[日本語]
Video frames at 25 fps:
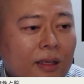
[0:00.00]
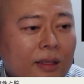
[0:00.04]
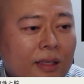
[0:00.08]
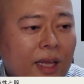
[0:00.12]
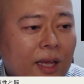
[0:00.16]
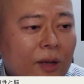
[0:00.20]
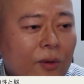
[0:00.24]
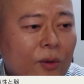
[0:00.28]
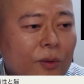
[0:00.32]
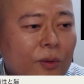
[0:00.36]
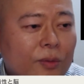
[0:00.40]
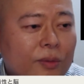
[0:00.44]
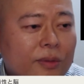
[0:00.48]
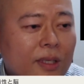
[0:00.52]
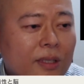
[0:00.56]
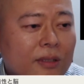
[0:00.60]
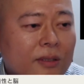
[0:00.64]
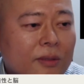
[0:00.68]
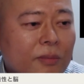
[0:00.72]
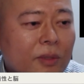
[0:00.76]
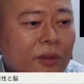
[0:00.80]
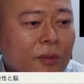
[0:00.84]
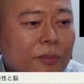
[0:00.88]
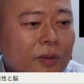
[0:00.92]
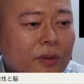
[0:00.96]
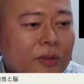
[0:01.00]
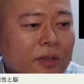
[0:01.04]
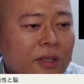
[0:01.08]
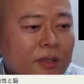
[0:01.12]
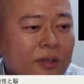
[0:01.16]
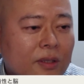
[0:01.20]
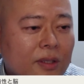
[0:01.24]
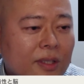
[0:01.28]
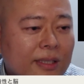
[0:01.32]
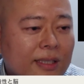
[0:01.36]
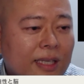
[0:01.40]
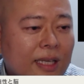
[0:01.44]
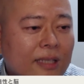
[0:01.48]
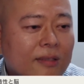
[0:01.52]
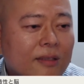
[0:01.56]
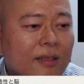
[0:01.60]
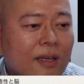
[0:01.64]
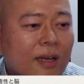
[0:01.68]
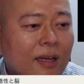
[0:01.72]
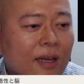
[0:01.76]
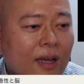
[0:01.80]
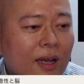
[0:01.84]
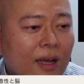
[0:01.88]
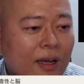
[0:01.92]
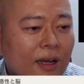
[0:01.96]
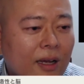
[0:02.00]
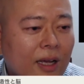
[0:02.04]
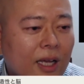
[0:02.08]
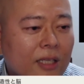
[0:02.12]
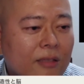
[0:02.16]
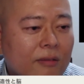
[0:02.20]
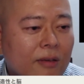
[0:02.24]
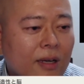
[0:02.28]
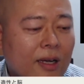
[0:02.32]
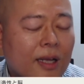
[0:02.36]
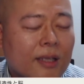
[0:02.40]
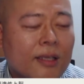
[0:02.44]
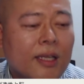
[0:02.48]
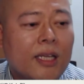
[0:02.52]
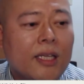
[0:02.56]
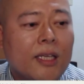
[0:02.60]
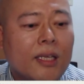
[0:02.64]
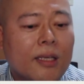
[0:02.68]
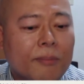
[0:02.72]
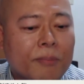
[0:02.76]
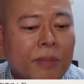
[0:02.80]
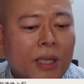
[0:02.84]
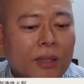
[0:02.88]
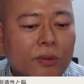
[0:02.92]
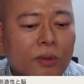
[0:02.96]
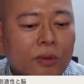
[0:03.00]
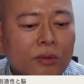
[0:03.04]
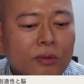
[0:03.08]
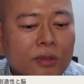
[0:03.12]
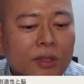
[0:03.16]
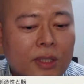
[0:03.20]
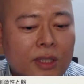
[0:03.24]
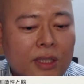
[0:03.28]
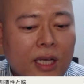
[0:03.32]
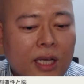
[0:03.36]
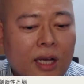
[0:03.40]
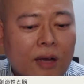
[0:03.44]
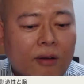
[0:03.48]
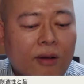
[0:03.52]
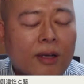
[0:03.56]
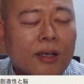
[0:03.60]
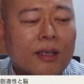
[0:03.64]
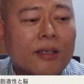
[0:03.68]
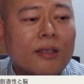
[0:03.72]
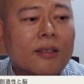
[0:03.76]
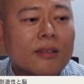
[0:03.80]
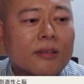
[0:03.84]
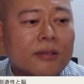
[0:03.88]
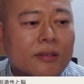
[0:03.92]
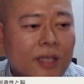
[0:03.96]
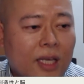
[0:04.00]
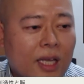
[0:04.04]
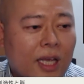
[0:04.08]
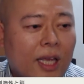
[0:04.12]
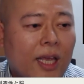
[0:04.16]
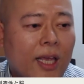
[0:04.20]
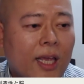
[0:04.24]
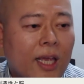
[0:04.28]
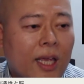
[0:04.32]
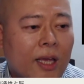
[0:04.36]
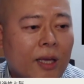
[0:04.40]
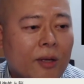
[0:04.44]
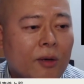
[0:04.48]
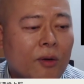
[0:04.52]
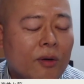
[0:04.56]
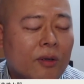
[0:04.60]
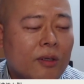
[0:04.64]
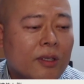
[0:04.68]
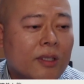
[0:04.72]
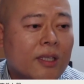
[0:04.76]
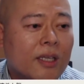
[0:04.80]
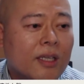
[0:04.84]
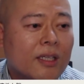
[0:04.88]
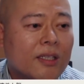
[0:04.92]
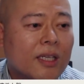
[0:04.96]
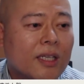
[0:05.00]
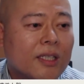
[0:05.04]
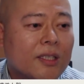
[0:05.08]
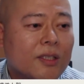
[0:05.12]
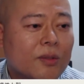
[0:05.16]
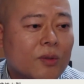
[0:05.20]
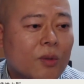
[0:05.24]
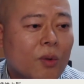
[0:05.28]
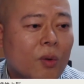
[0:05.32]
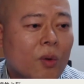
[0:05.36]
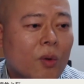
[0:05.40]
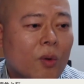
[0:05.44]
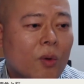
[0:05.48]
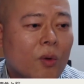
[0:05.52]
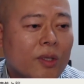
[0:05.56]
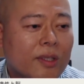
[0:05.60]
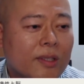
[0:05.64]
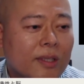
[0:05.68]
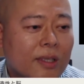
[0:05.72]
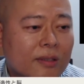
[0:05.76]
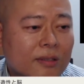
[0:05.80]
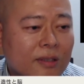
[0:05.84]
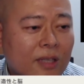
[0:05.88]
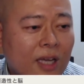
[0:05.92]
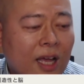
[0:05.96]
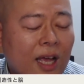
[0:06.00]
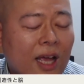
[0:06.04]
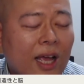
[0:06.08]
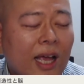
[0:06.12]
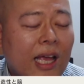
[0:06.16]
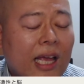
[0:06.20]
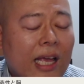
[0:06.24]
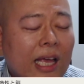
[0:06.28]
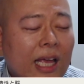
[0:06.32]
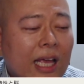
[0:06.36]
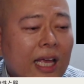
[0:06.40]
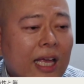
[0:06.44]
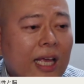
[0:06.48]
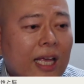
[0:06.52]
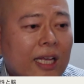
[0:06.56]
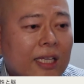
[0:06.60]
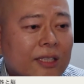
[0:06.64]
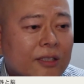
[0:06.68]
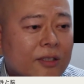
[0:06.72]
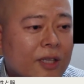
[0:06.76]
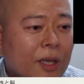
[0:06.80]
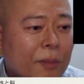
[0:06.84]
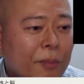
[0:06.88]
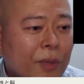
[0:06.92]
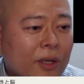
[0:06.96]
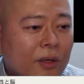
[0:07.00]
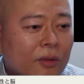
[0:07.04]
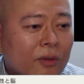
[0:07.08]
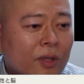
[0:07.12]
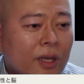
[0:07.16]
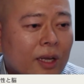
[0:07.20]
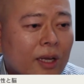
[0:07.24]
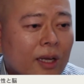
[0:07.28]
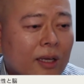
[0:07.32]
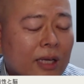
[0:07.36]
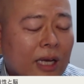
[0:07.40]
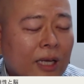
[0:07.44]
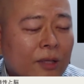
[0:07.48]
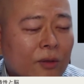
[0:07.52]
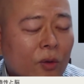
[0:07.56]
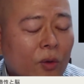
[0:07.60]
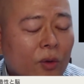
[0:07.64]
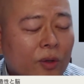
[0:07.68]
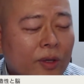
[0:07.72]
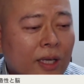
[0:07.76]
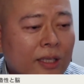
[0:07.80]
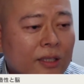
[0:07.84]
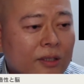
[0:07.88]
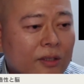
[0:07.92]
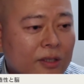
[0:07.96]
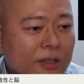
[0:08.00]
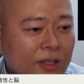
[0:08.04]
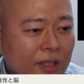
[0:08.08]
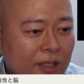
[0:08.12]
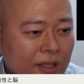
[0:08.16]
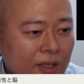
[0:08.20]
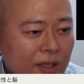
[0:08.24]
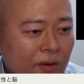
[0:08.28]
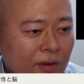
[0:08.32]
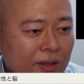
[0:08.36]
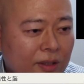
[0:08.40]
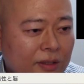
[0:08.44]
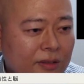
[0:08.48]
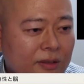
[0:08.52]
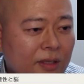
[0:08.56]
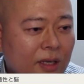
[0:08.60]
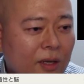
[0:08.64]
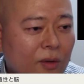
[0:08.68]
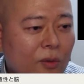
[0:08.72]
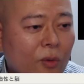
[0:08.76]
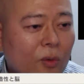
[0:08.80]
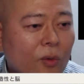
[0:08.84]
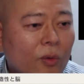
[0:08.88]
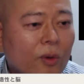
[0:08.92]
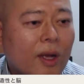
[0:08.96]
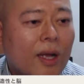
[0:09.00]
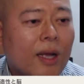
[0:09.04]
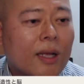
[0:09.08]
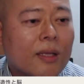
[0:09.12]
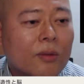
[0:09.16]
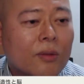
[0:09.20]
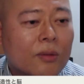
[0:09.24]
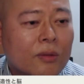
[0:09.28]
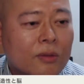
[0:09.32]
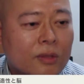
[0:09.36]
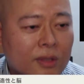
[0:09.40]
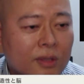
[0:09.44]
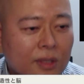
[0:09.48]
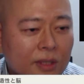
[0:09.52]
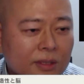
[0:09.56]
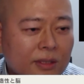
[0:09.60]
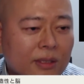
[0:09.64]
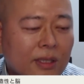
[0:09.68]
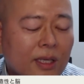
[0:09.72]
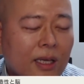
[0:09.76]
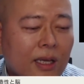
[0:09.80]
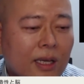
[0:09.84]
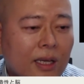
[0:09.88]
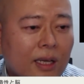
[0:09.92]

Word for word: で、このふたつめのプロセスのひたすら考えるはかなりまあ得意なわけですね。えー、論理的な思考をひたすら受験勉強であの練習してきたわけですから、ここは得意です。